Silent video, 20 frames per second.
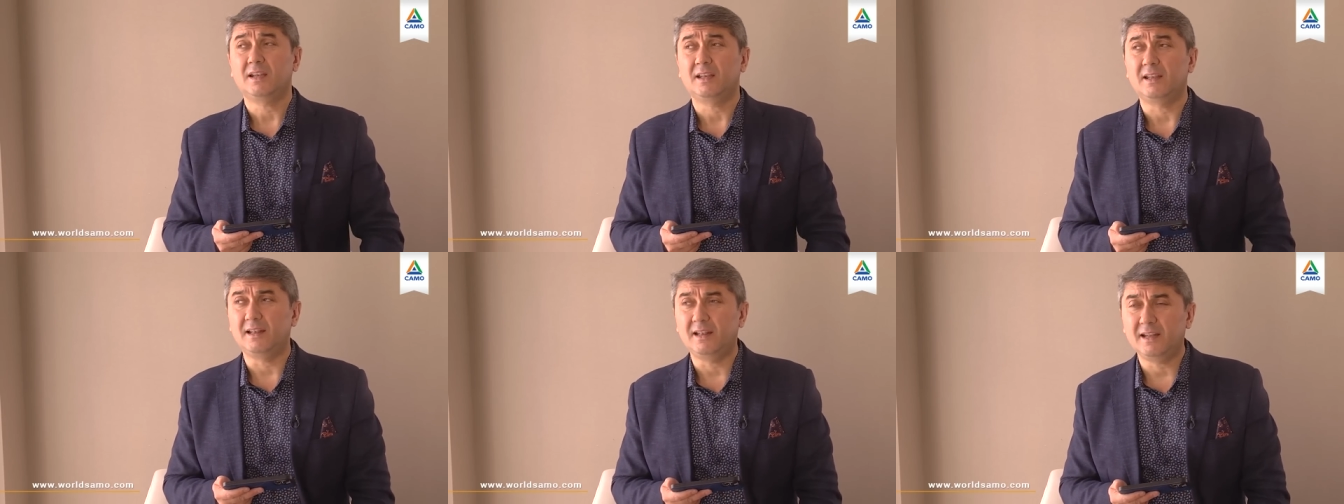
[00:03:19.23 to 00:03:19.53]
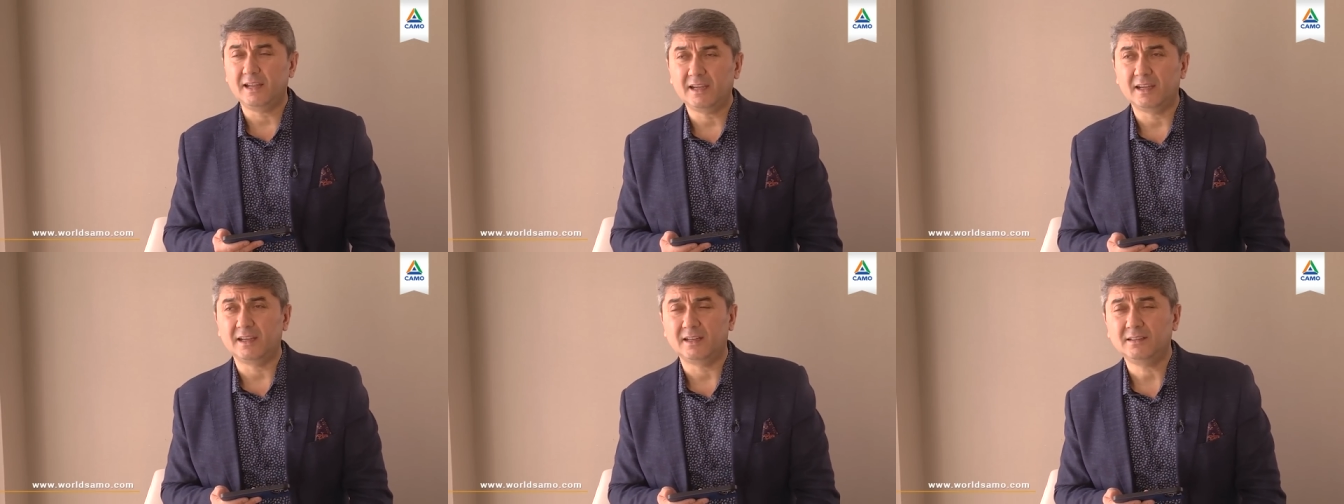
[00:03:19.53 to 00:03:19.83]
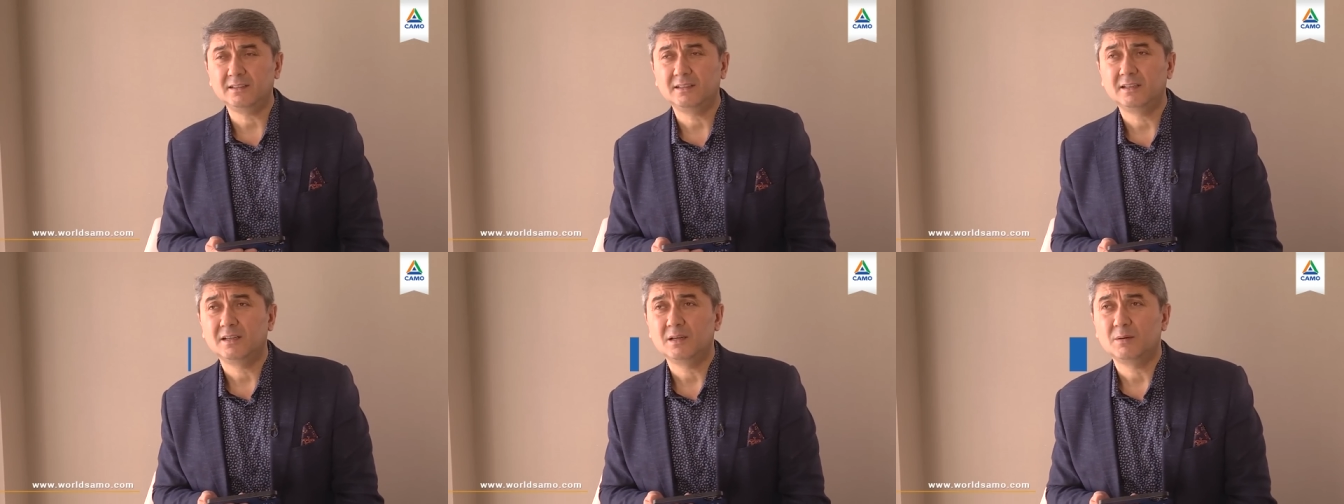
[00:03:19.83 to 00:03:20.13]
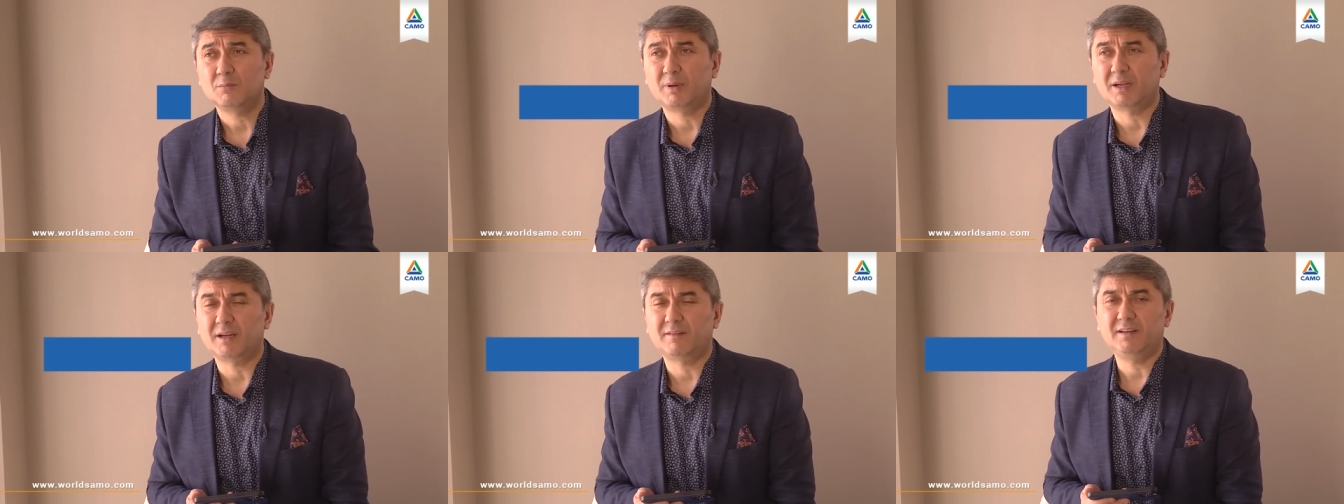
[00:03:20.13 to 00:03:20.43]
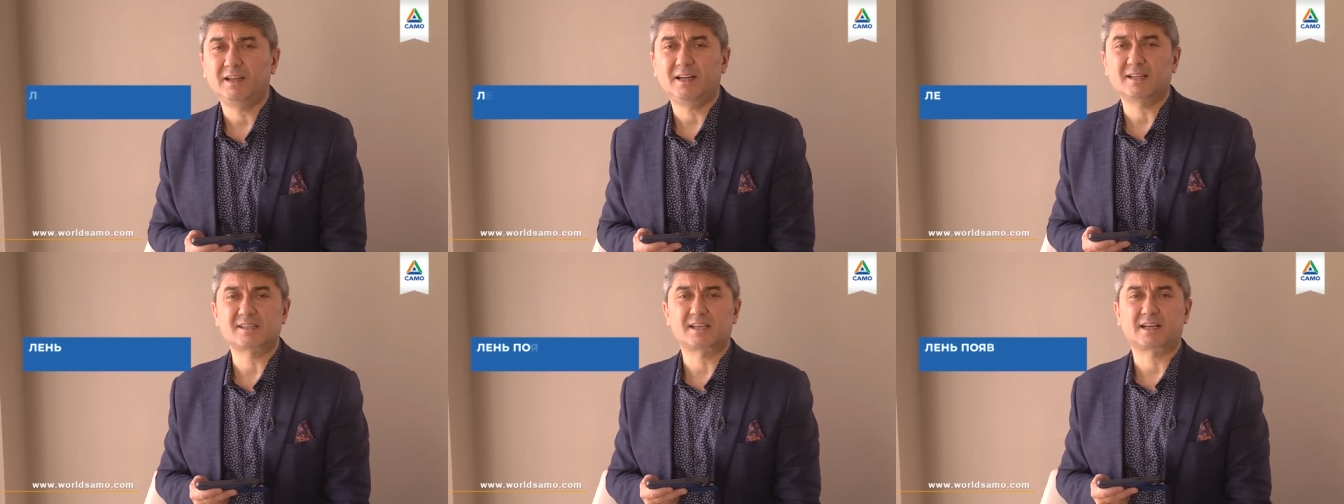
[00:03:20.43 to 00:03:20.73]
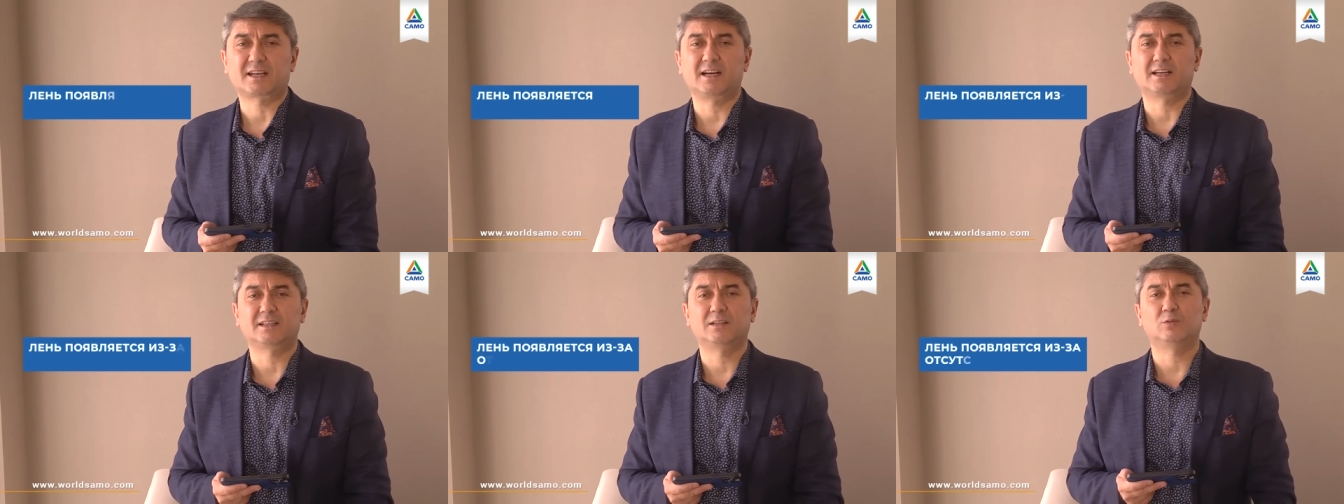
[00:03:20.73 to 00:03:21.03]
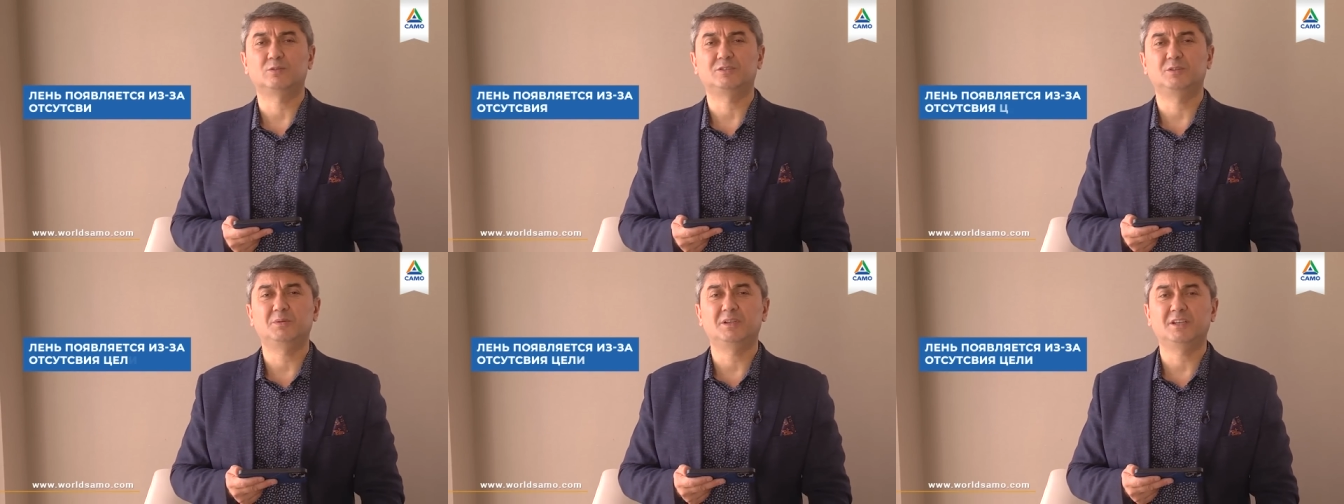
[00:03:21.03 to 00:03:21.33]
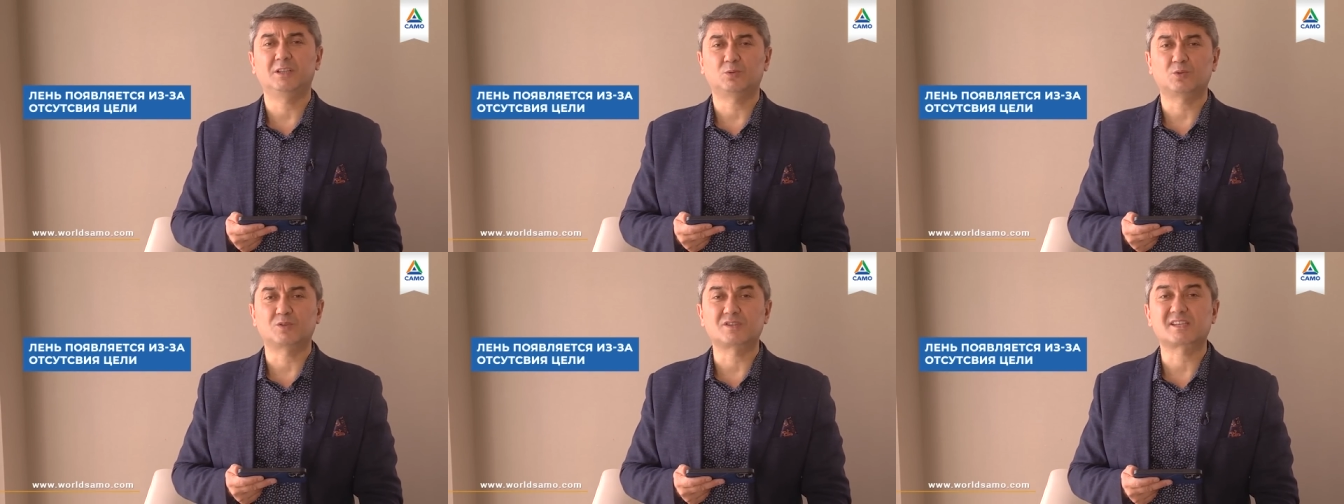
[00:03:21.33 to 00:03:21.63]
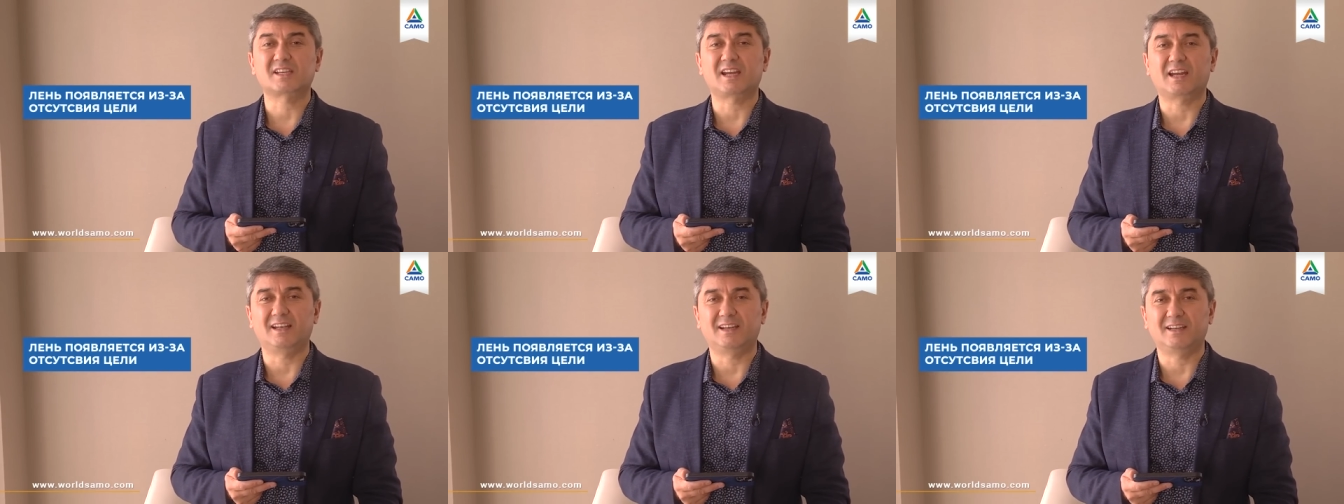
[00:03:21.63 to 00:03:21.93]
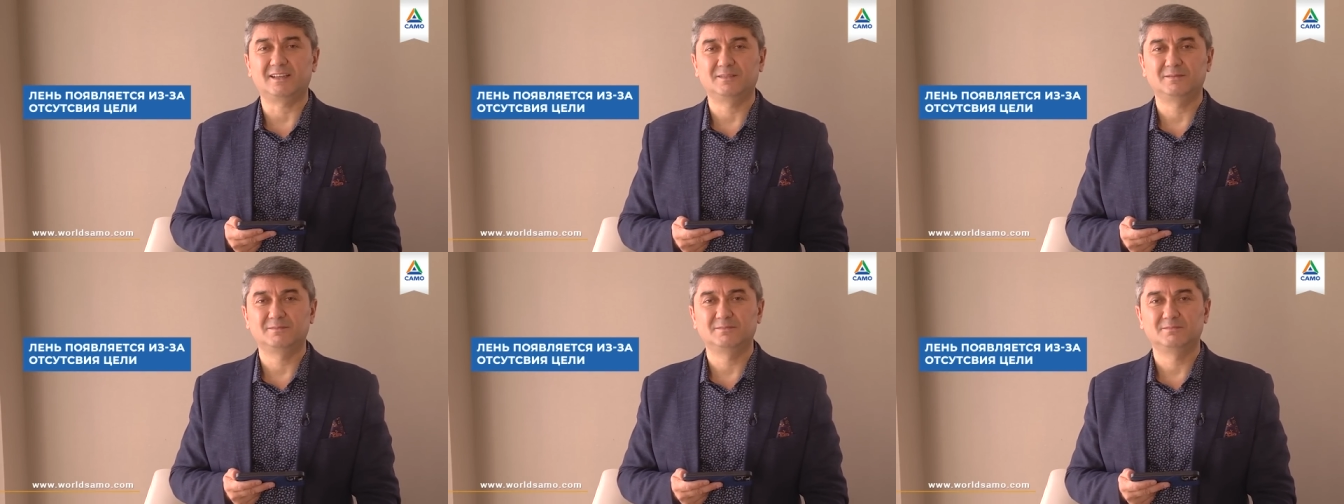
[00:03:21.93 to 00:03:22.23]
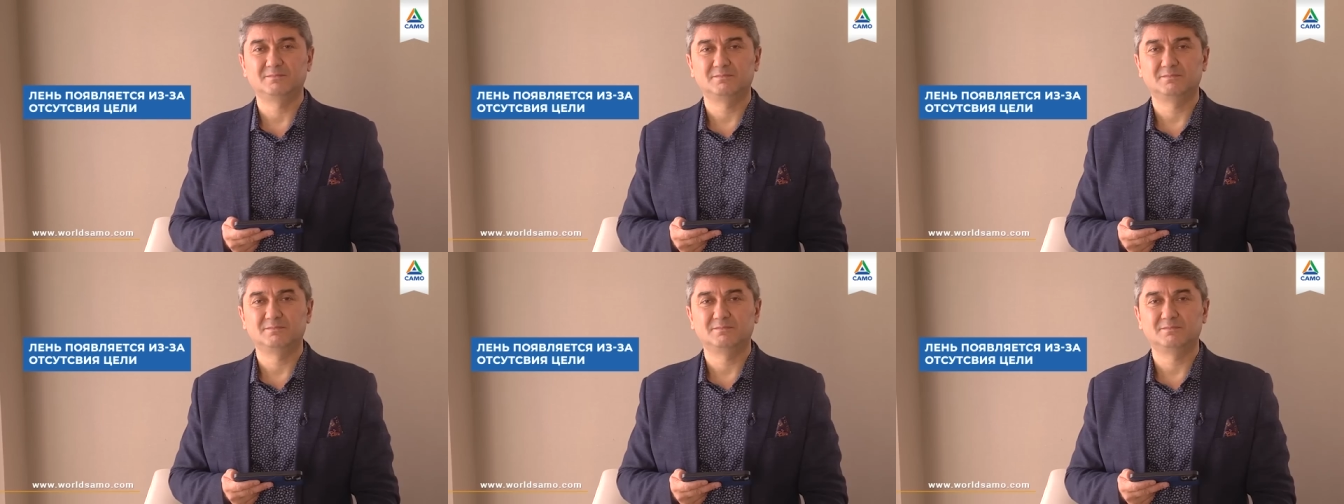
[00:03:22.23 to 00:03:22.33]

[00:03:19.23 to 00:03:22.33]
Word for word: Лень появляется, когда у тебя нет цели.